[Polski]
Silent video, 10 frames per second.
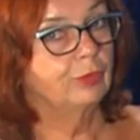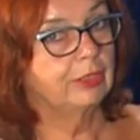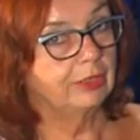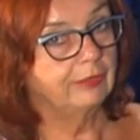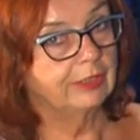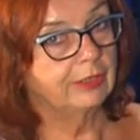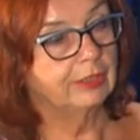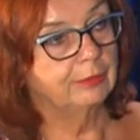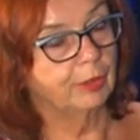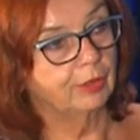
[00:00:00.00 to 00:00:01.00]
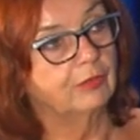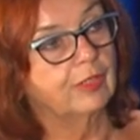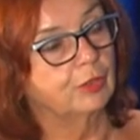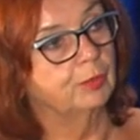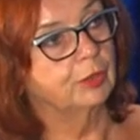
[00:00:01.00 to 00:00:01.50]
Właściwie część
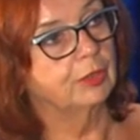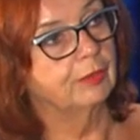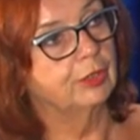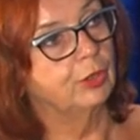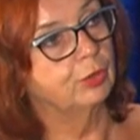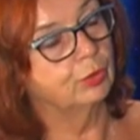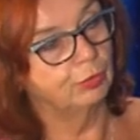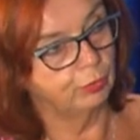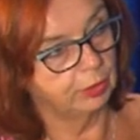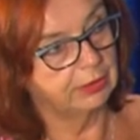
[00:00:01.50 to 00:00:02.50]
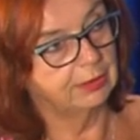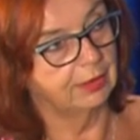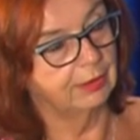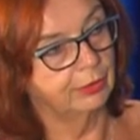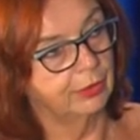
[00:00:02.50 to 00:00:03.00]
sportowa rozpoczęła się już
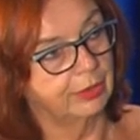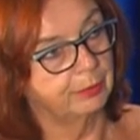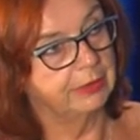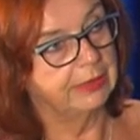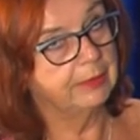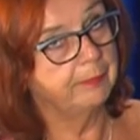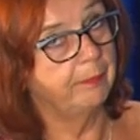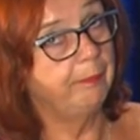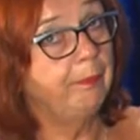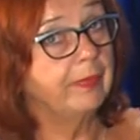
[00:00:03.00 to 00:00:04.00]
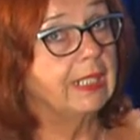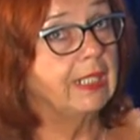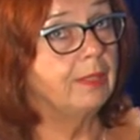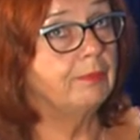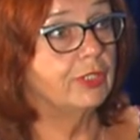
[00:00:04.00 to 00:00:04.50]
20 sierpnia
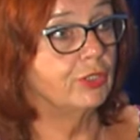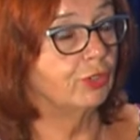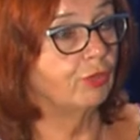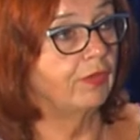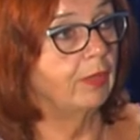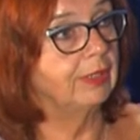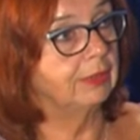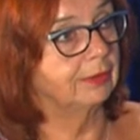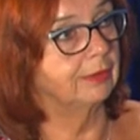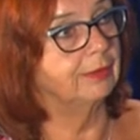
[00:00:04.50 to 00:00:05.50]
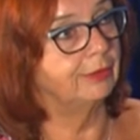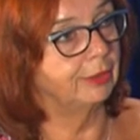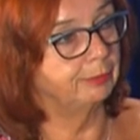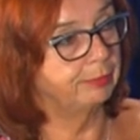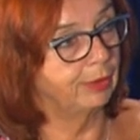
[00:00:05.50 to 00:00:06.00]
i będzie trwała jeszcze
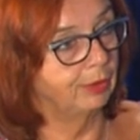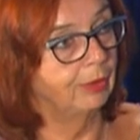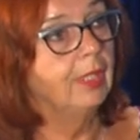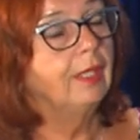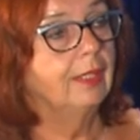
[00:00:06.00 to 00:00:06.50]
tydzień po